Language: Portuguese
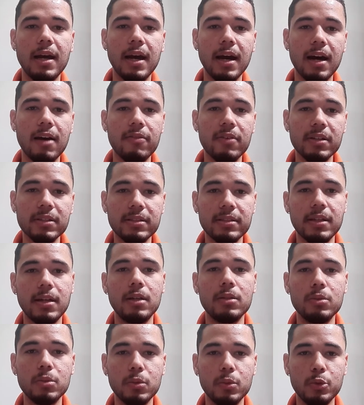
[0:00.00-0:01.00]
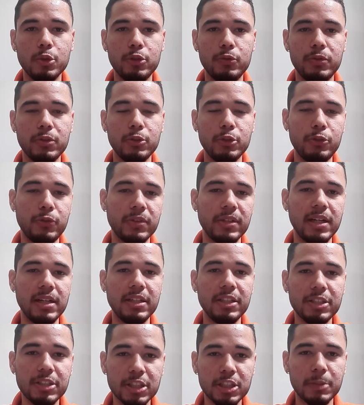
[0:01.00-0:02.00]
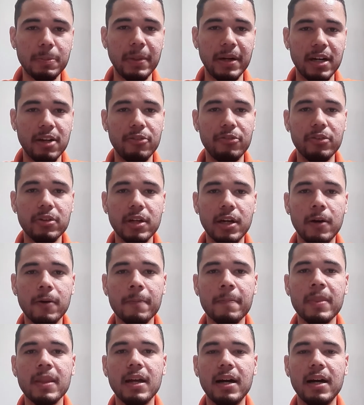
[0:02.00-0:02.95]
Avançando os, os finalistas para a final,